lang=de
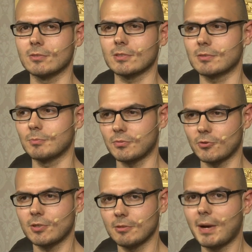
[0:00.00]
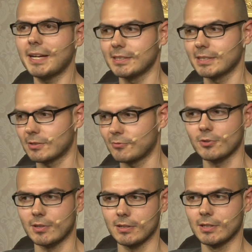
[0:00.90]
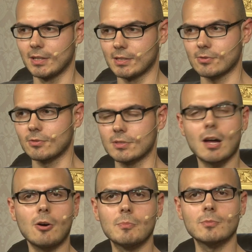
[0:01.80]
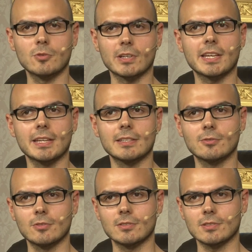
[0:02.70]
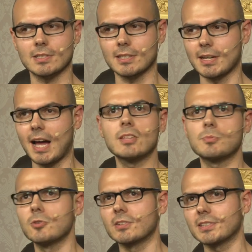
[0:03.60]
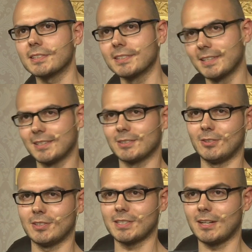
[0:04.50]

Und mit Vögeln meine ich Vögel, so Tauben und Krähen und äh, alles Mögliche dort.